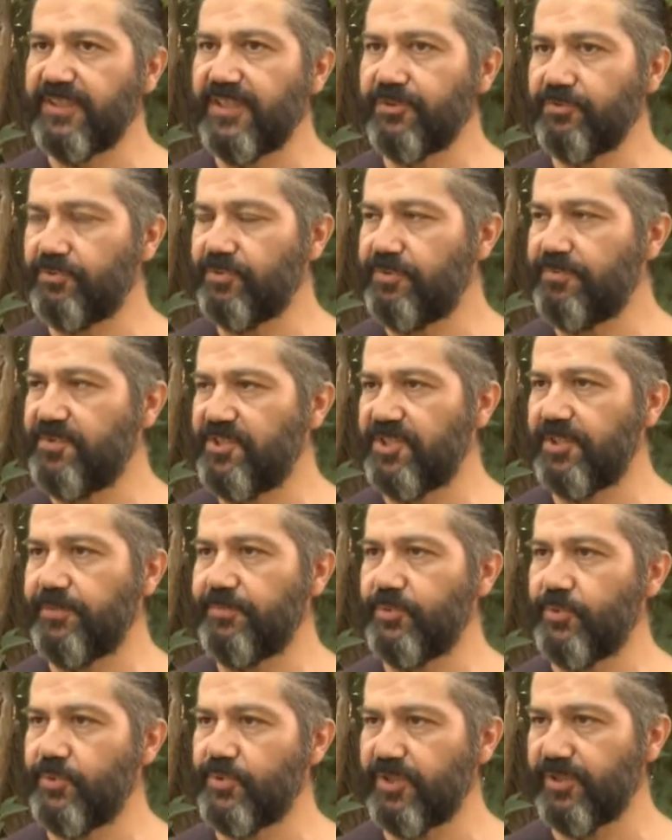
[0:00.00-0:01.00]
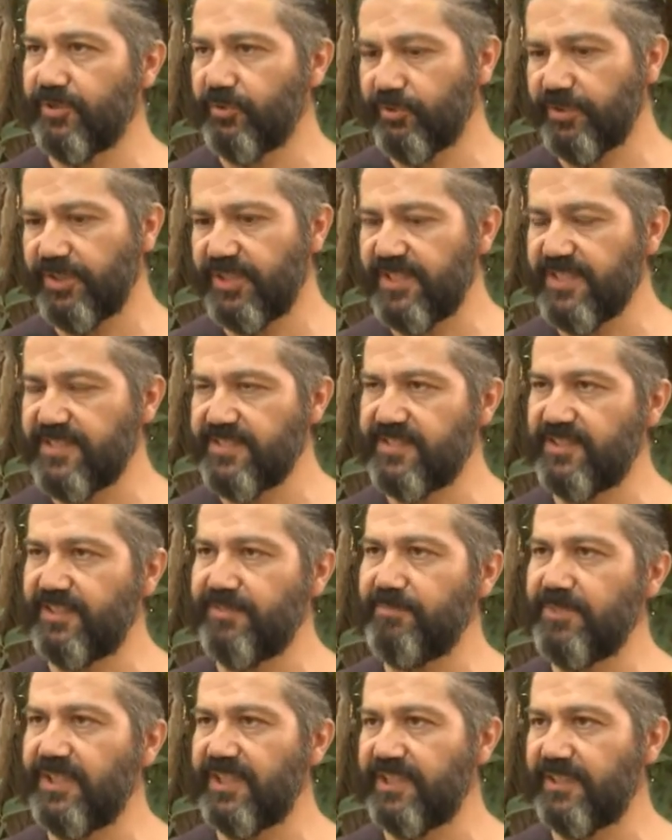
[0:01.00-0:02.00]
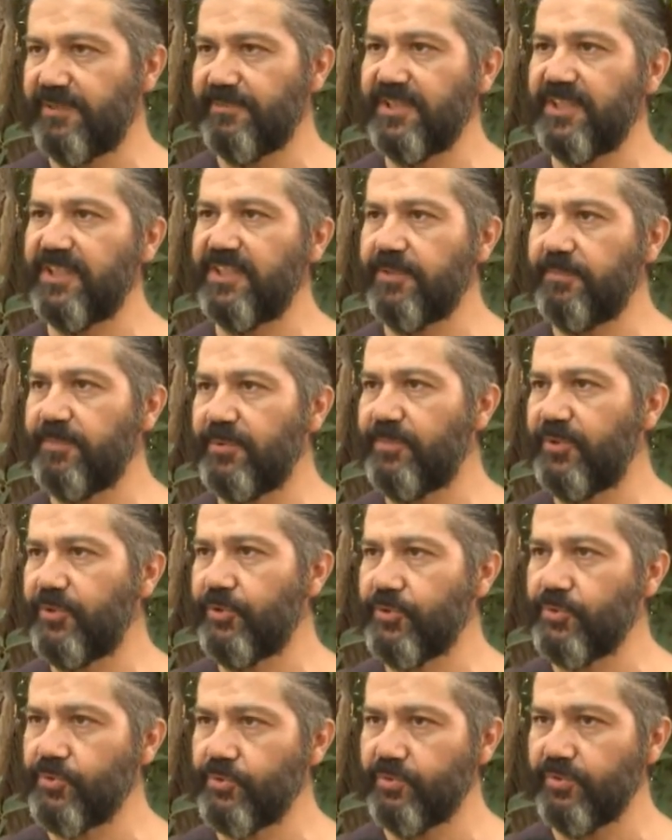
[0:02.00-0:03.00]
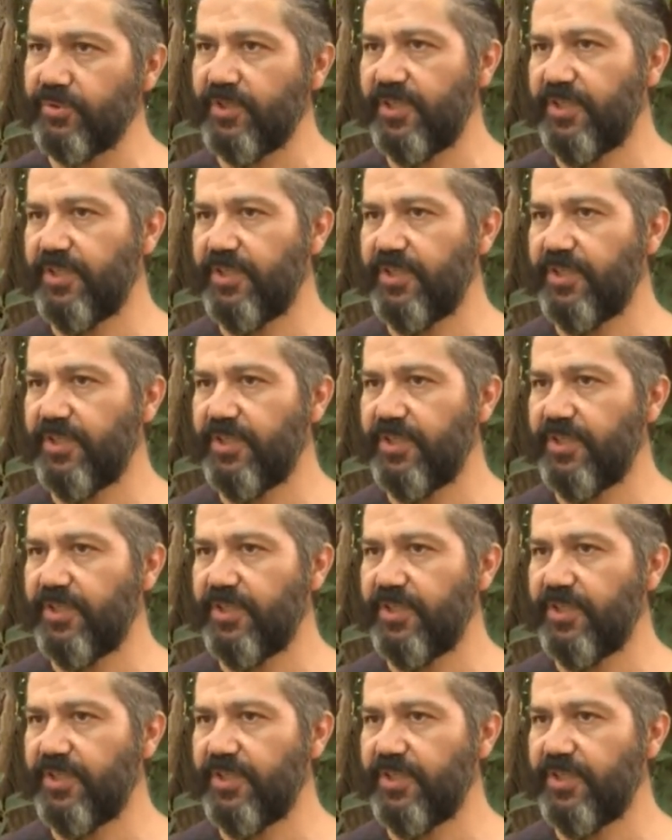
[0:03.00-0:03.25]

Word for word: art türü bir şey yapıyorsan ona ekstrem bir eklemeler yapabiliyorsun.